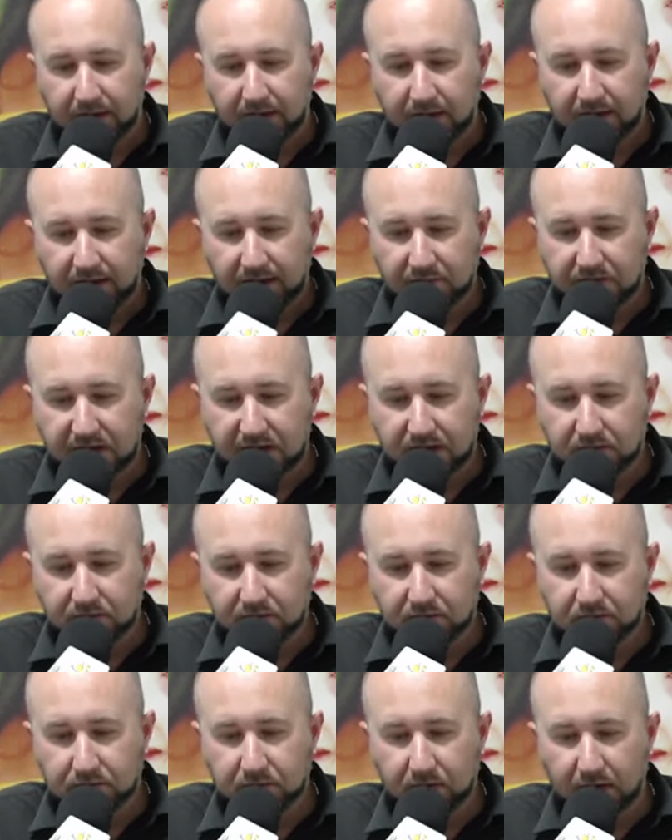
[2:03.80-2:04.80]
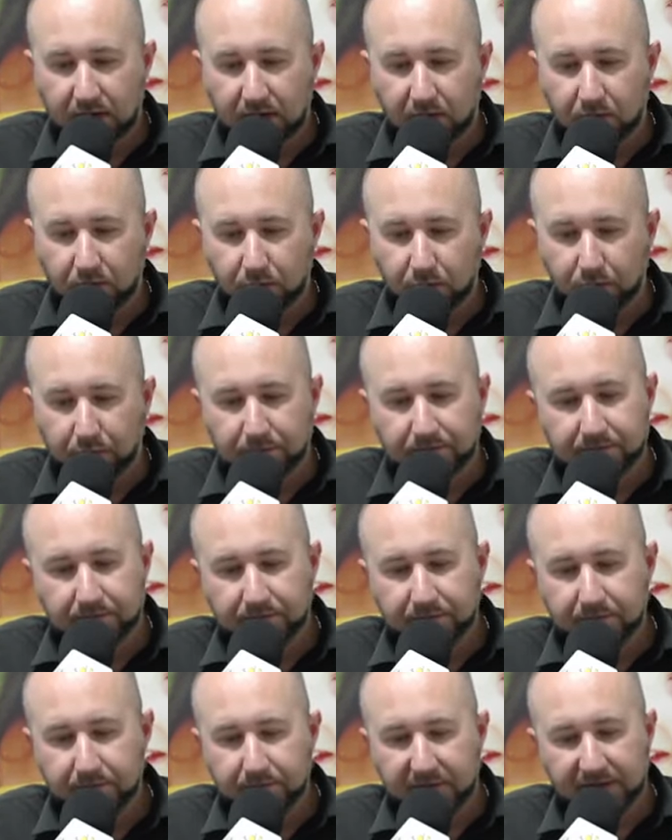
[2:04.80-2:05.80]
Em meio ao
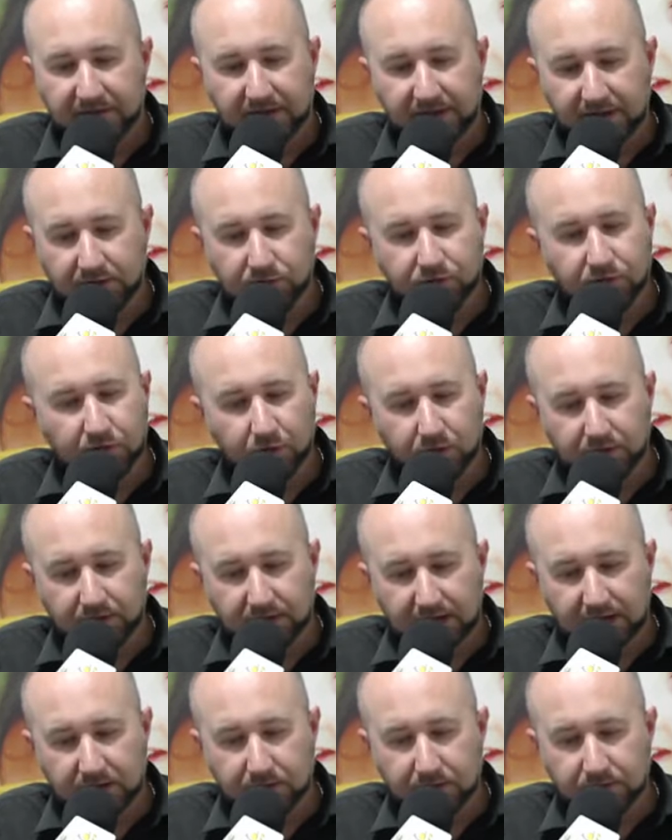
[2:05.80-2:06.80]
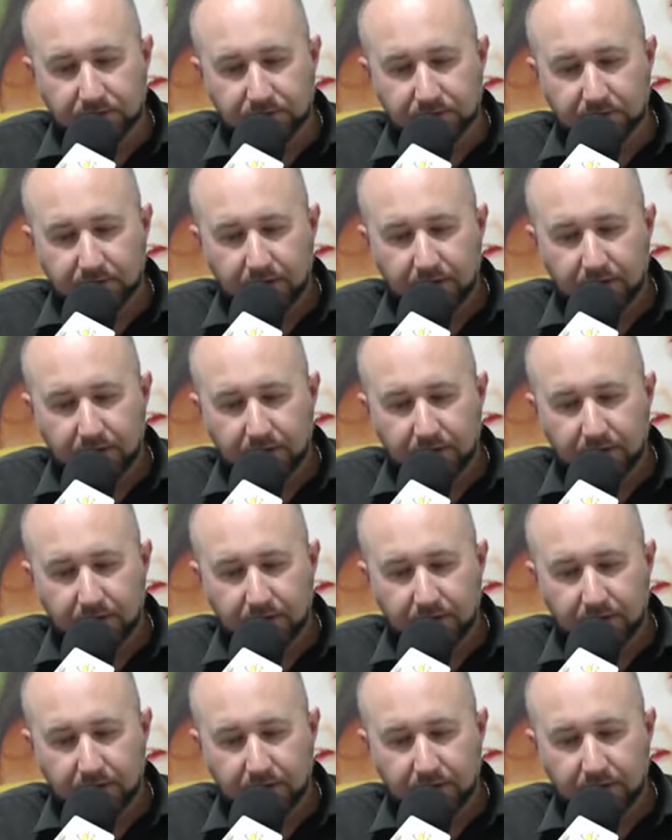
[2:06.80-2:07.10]
pesado tiroteio,